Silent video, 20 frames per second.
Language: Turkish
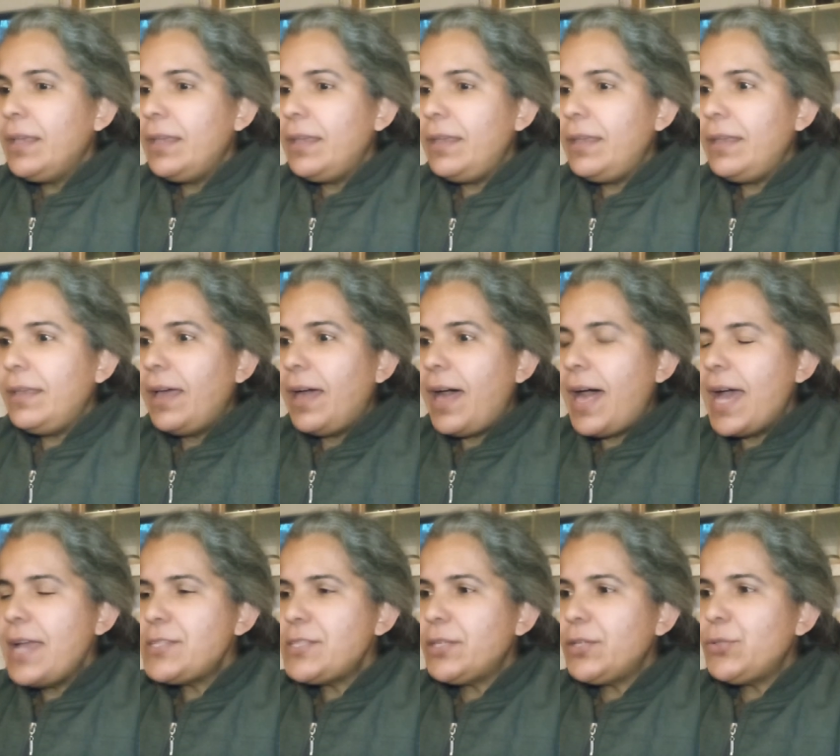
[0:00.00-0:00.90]
Ee,
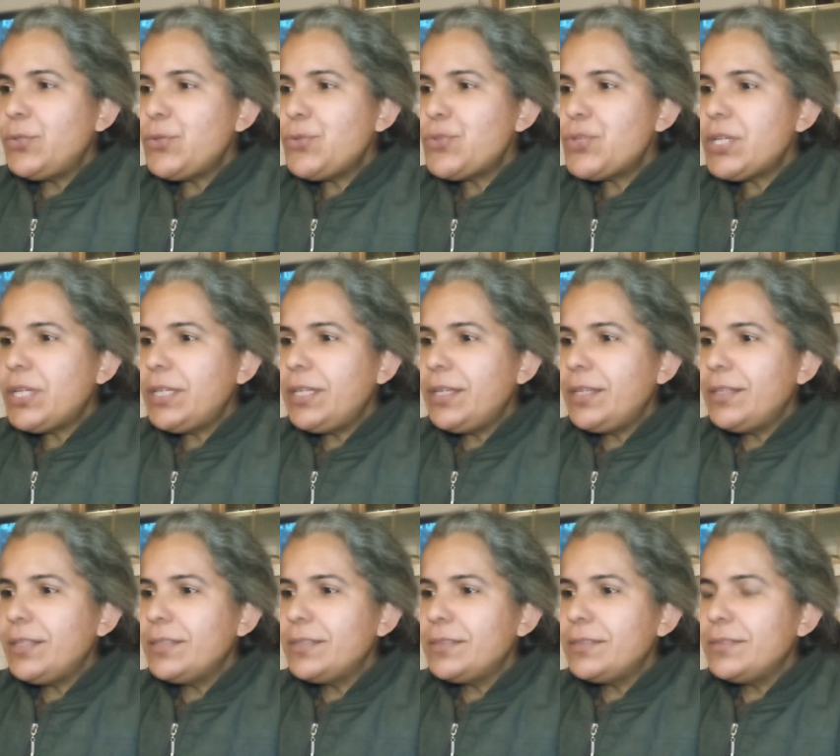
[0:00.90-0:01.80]
her şeyden önce
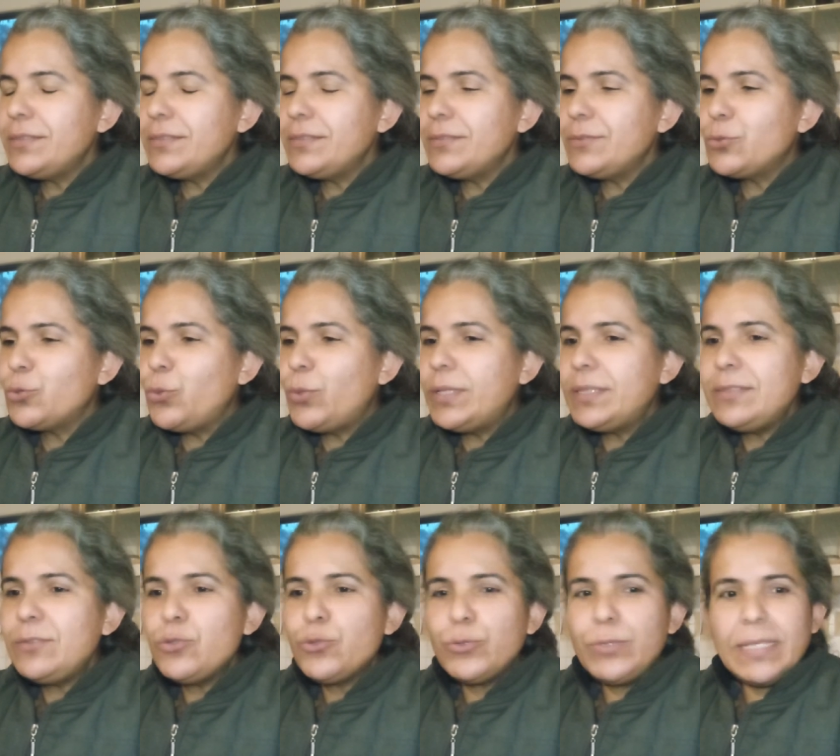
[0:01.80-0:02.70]

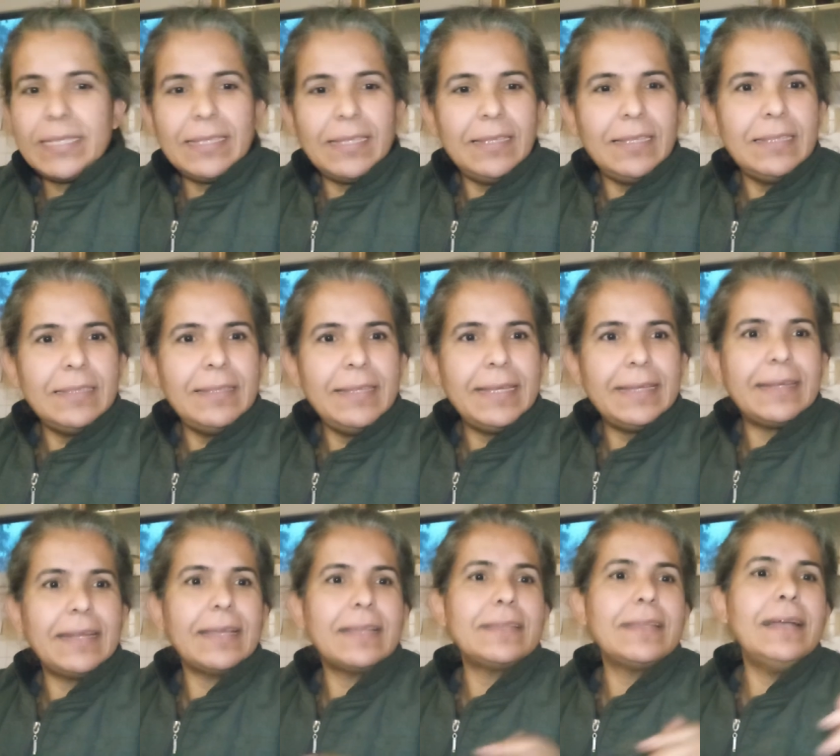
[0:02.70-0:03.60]
doğanın sürekliliği
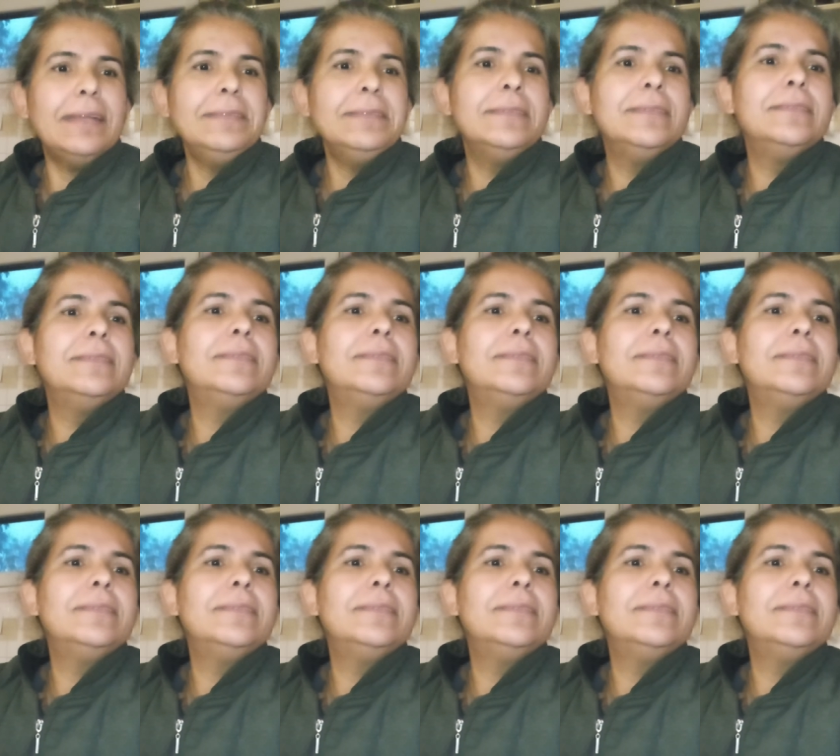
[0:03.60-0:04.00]
diyerekten